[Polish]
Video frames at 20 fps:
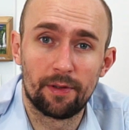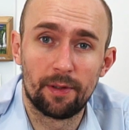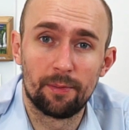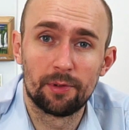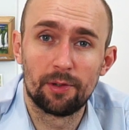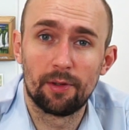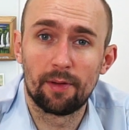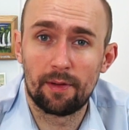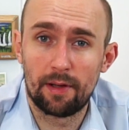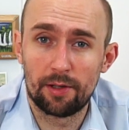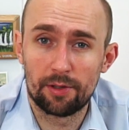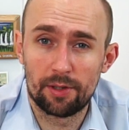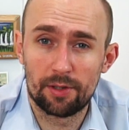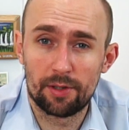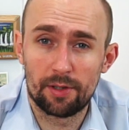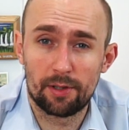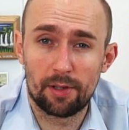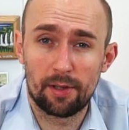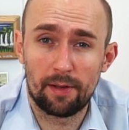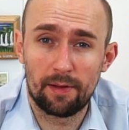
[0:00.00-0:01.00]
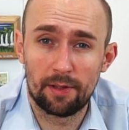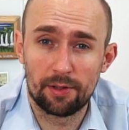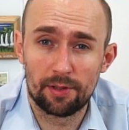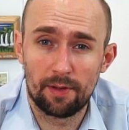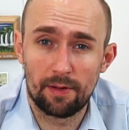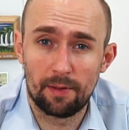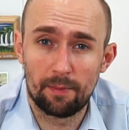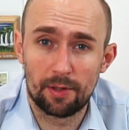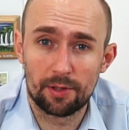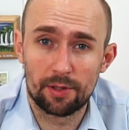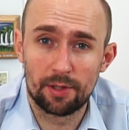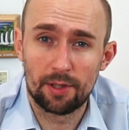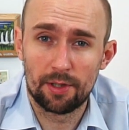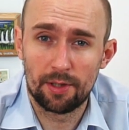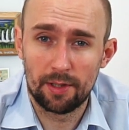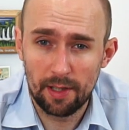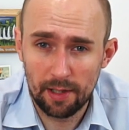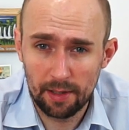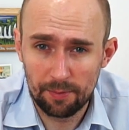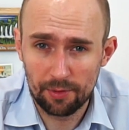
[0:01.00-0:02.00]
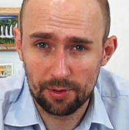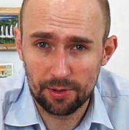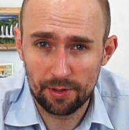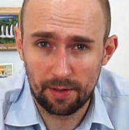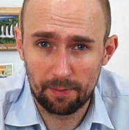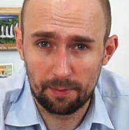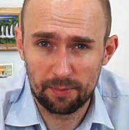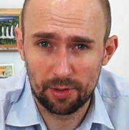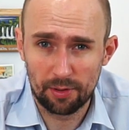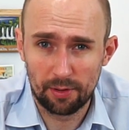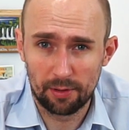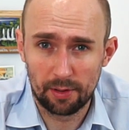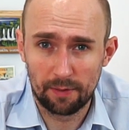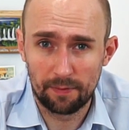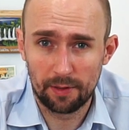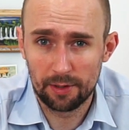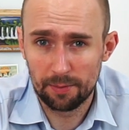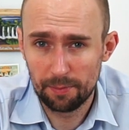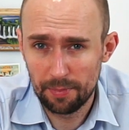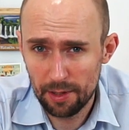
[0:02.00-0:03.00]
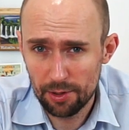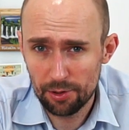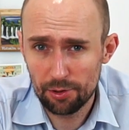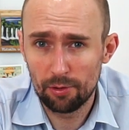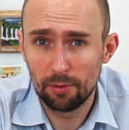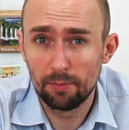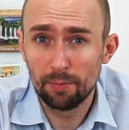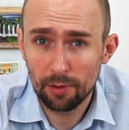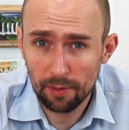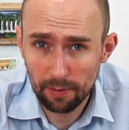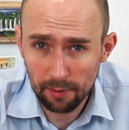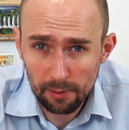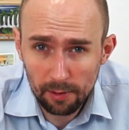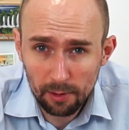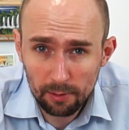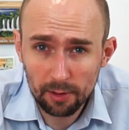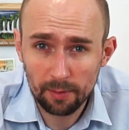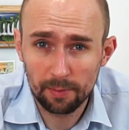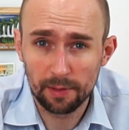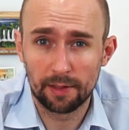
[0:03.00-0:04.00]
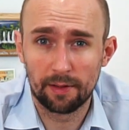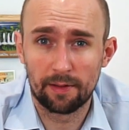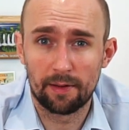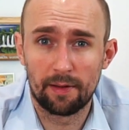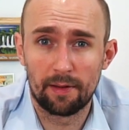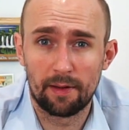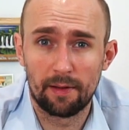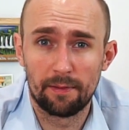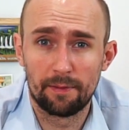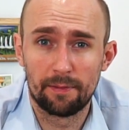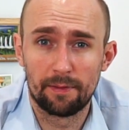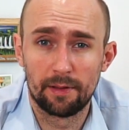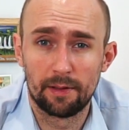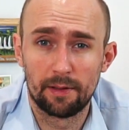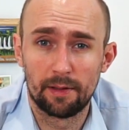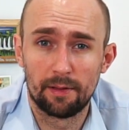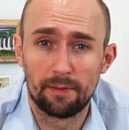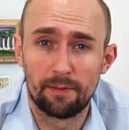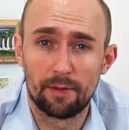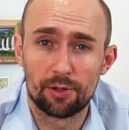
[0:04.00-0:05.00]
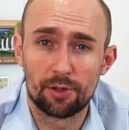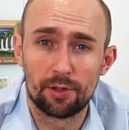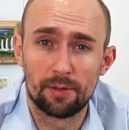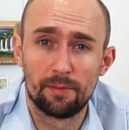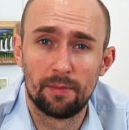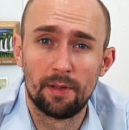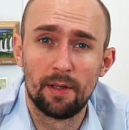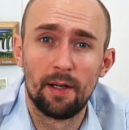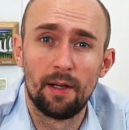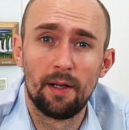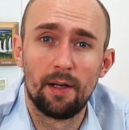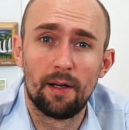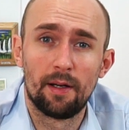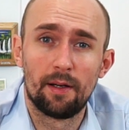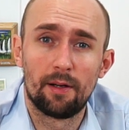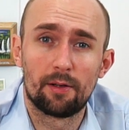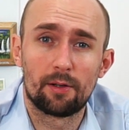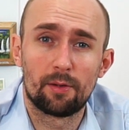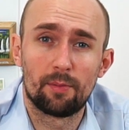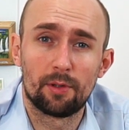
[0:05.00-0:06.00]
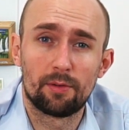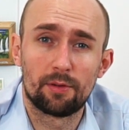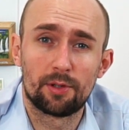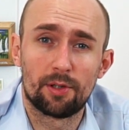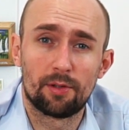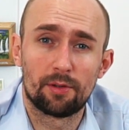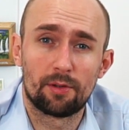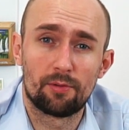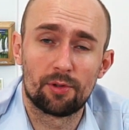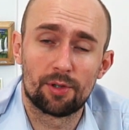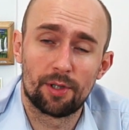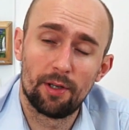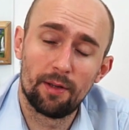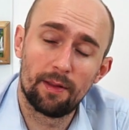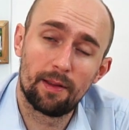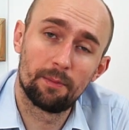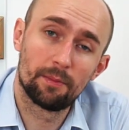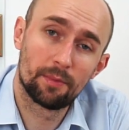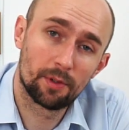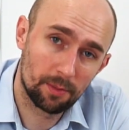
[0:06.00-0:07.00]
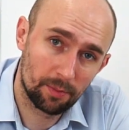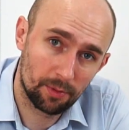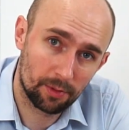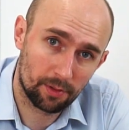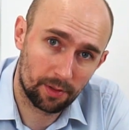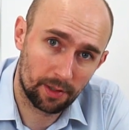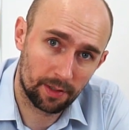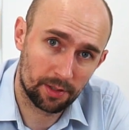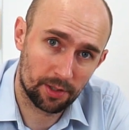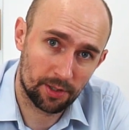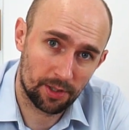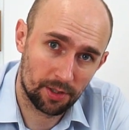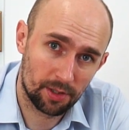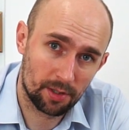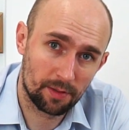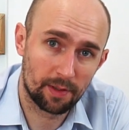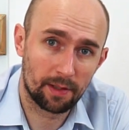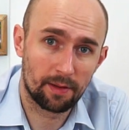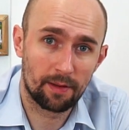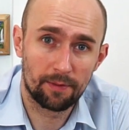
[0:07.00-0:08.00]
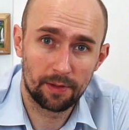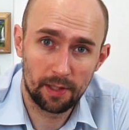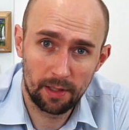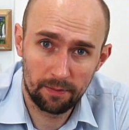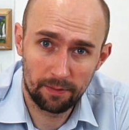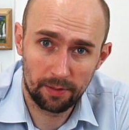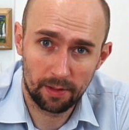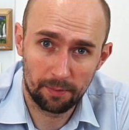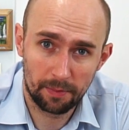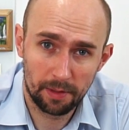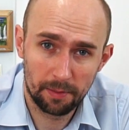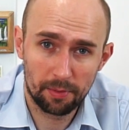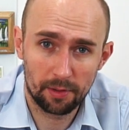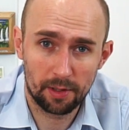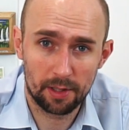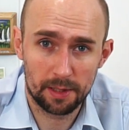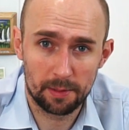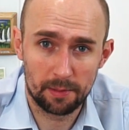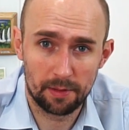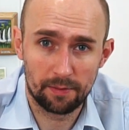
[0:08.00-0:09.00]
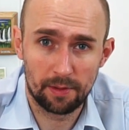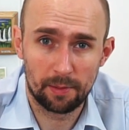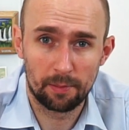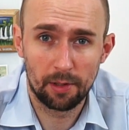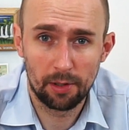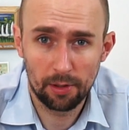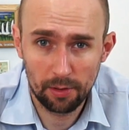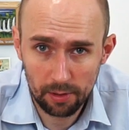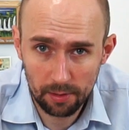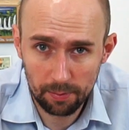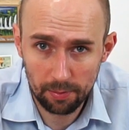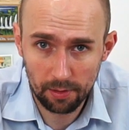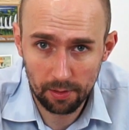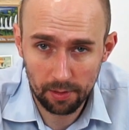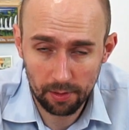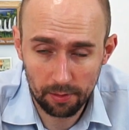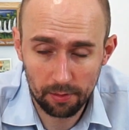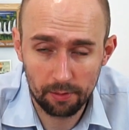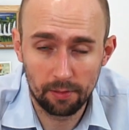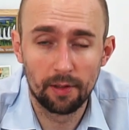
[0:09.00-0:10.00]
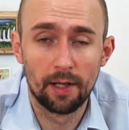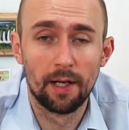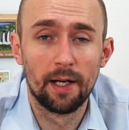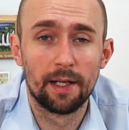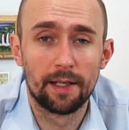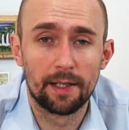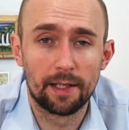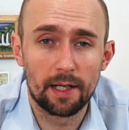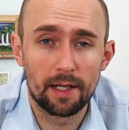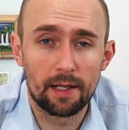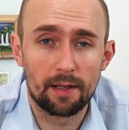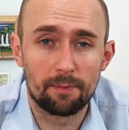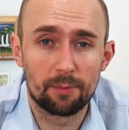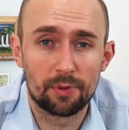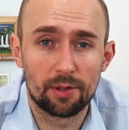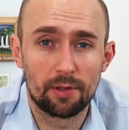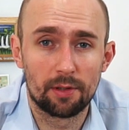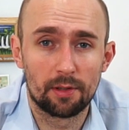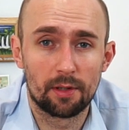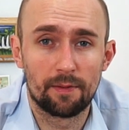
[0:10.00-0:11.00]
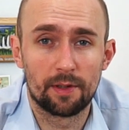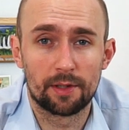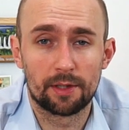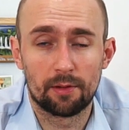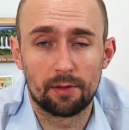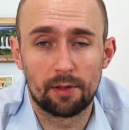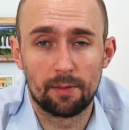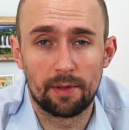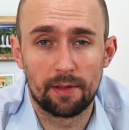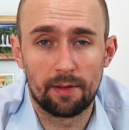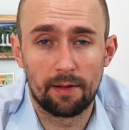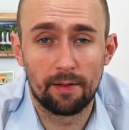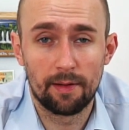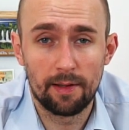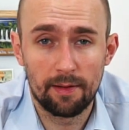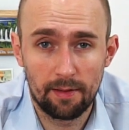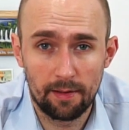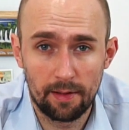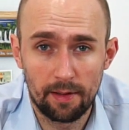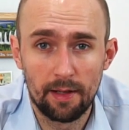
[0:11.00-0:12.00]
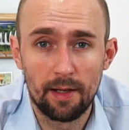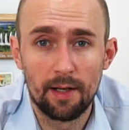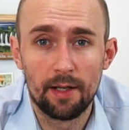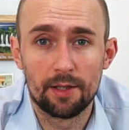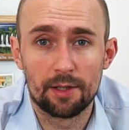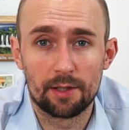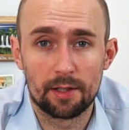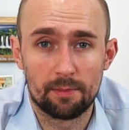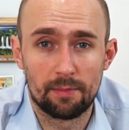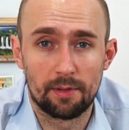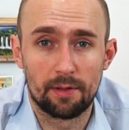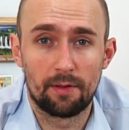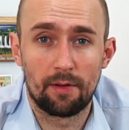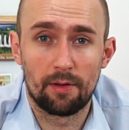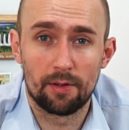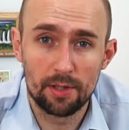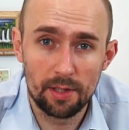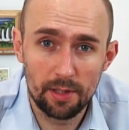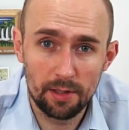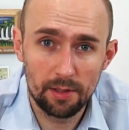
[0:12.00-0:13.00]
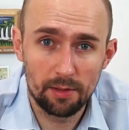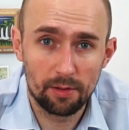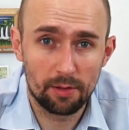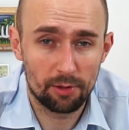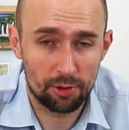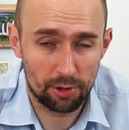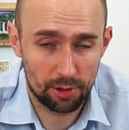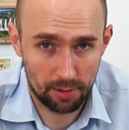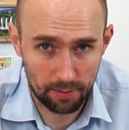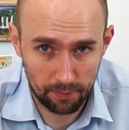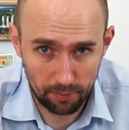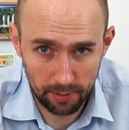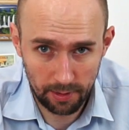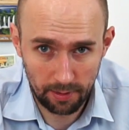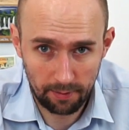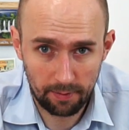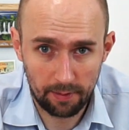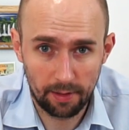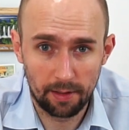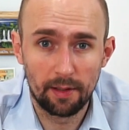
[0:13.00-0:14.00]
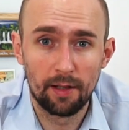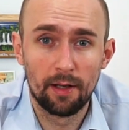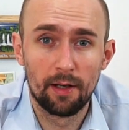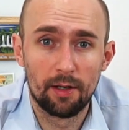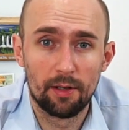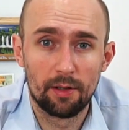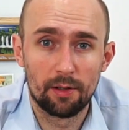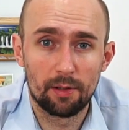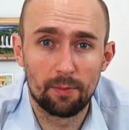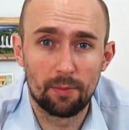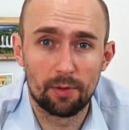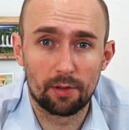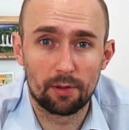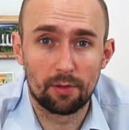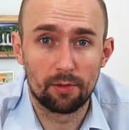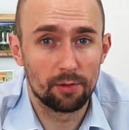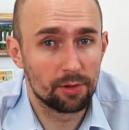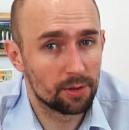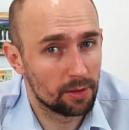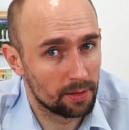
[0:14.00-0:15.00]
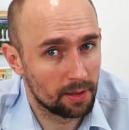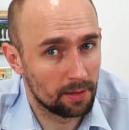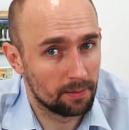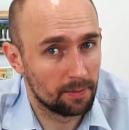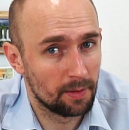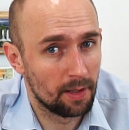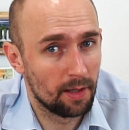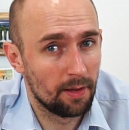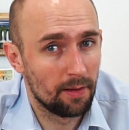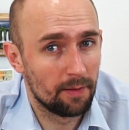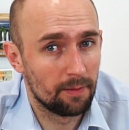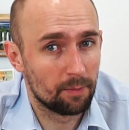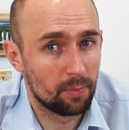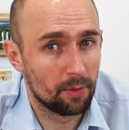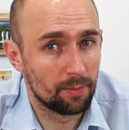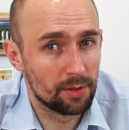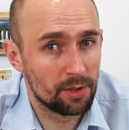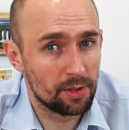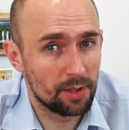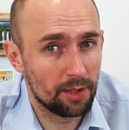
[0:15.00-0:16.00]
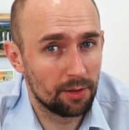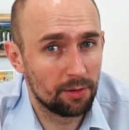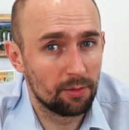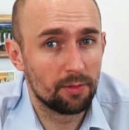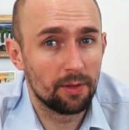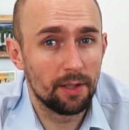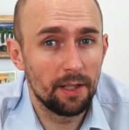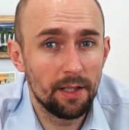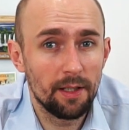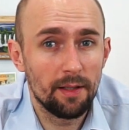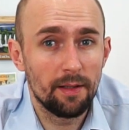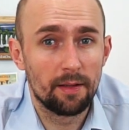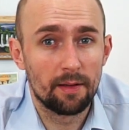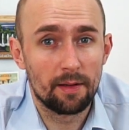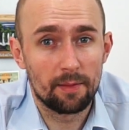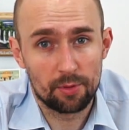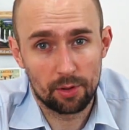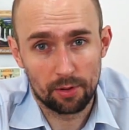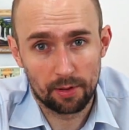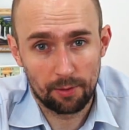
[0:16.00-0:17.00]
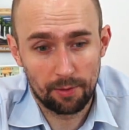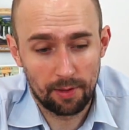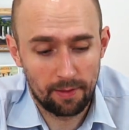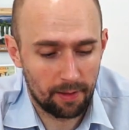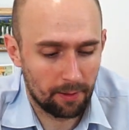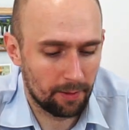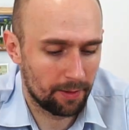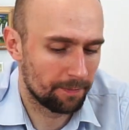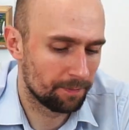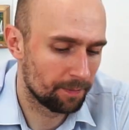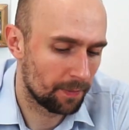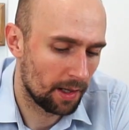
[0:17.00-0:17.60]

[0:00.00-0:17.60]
film, to oznacza, że chcecie zobaczyć, jak można przygotować pierwszą prostą automatyzację w Waszym robocie odkurzającym s 6. Więc w tym filmie pokażemy Wam krok po kroku, jak przygotować automatyzację, żeby codziennie o godzinie 12 Roborock ruszał nam po mieszkaniu i sprzątał je całe.